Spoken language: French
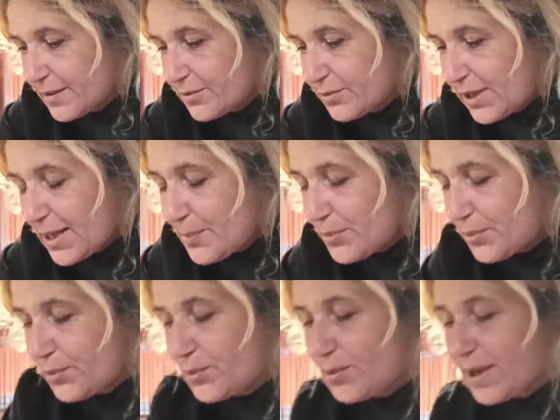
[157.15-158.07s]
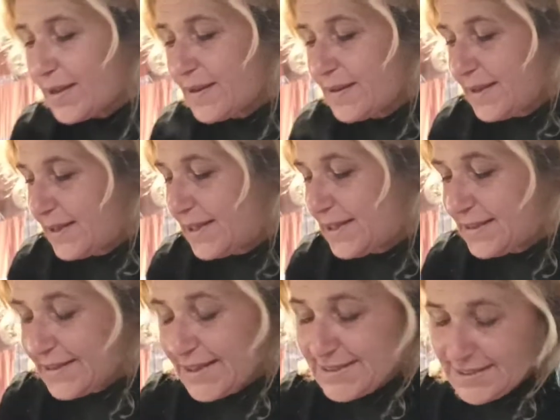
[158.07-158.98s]
Voilà pourquoi il
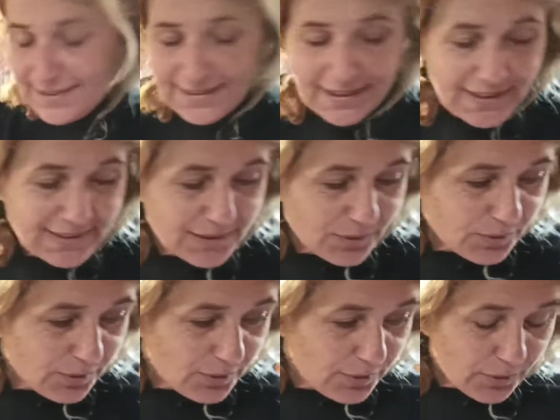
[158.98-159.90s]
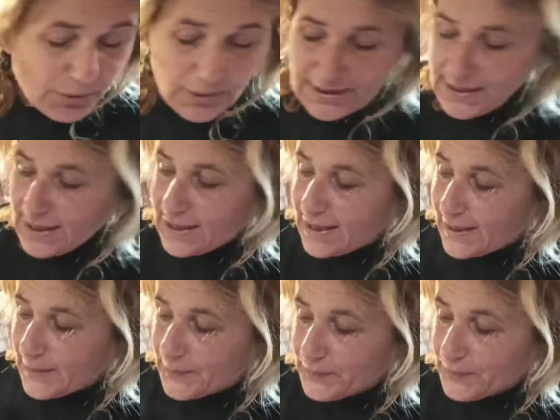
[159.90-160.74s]
est très intéressant de le relier à la,